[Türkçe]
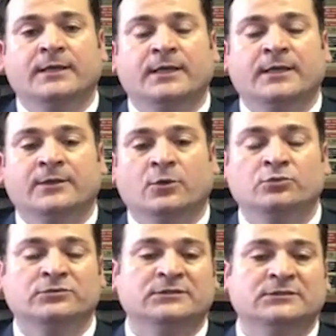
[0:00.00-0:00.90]
e,
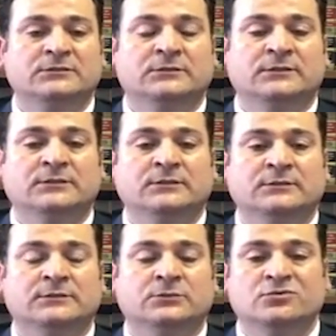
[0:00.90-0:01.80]
onları
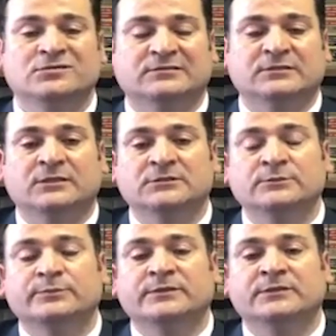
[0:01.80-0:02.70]
e, gözaltına
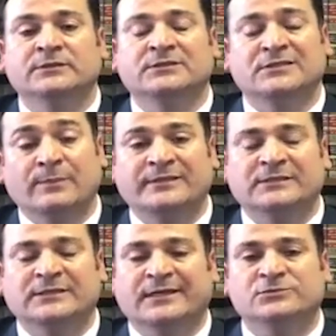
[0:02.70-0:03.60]
alıp e,
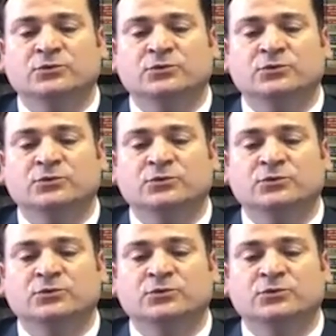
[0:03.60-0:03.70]
gidebilirler.